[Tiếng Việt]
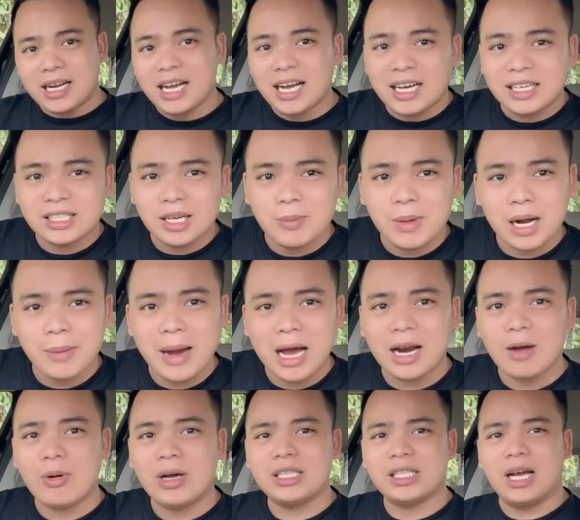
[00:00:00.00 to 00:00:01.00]
nhá. Chào mừng các
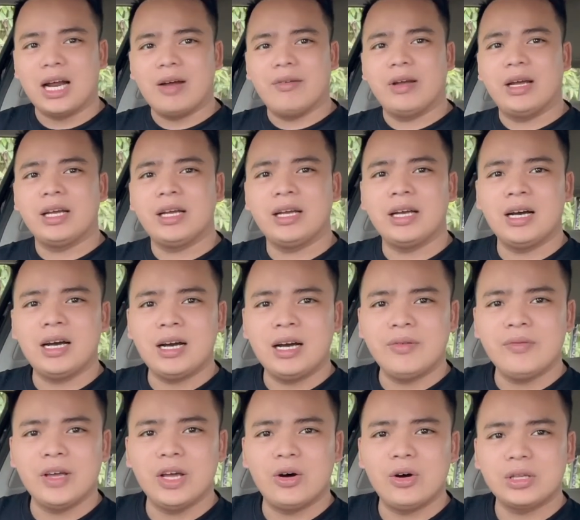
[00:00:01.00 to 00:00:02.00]
bạn đã quay trở lại với
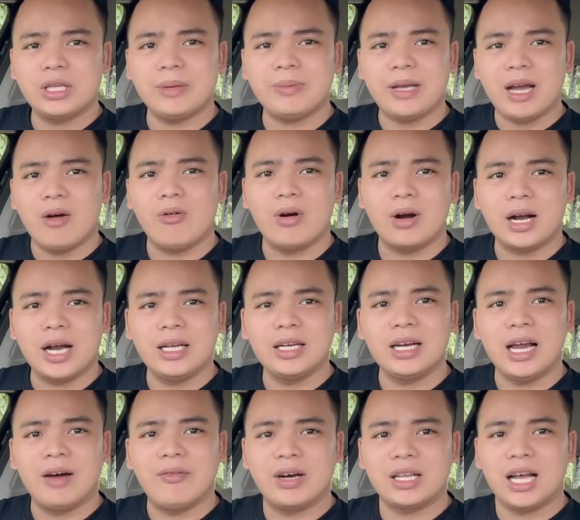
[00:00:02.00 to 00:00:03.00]
video tiếp theo của kênh
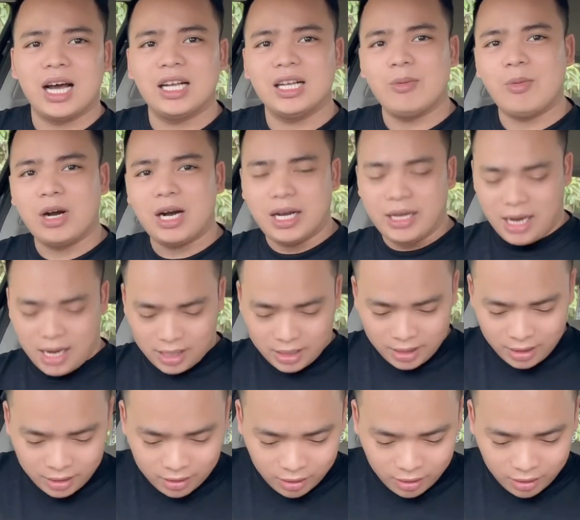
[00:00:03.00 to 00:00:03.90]
NVT nhé mọi người nhá.